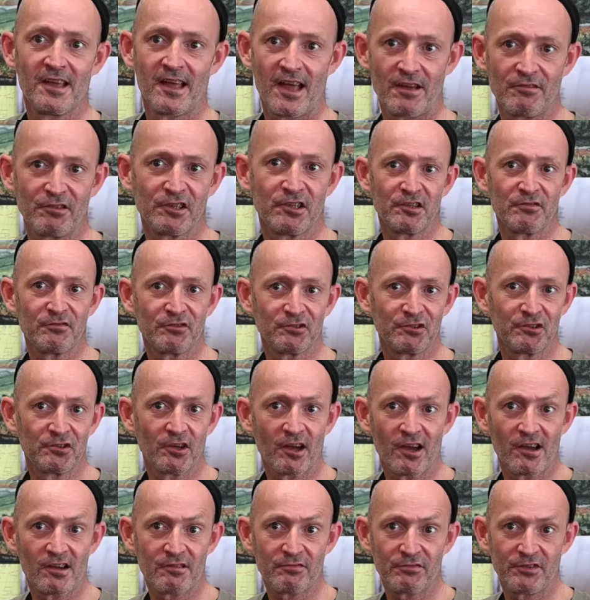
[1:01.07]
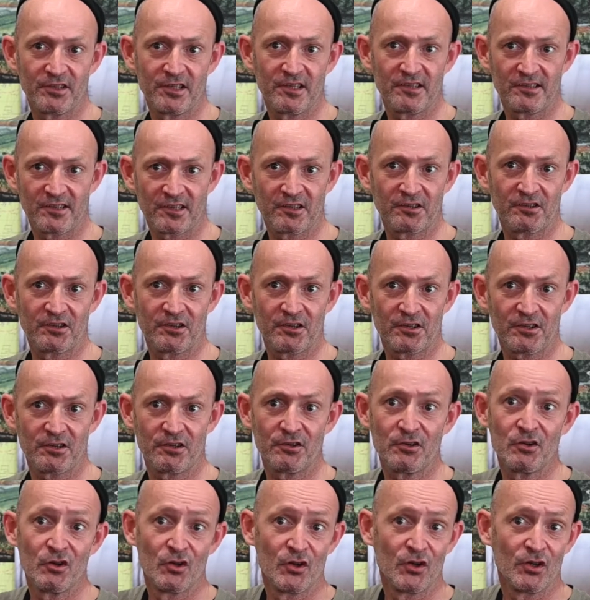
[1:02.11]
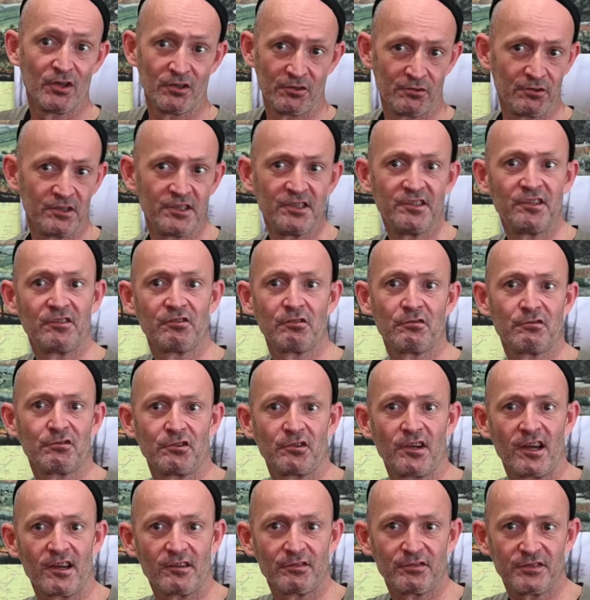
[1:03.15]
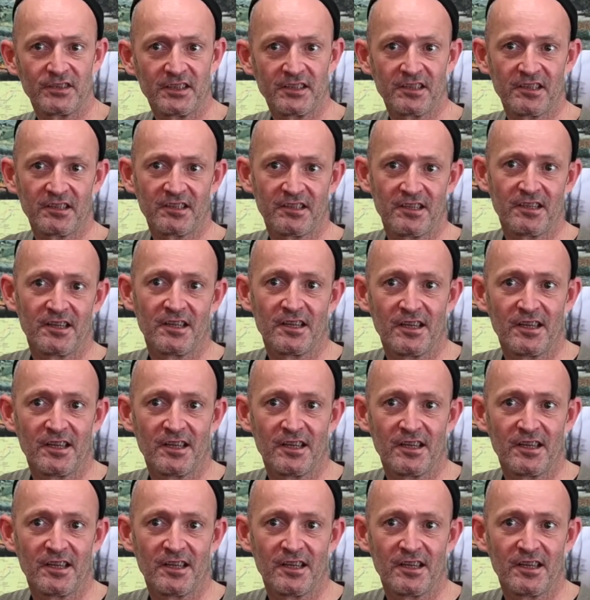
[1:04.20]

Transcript: avec photographes et des acteurs de l'édition photographique.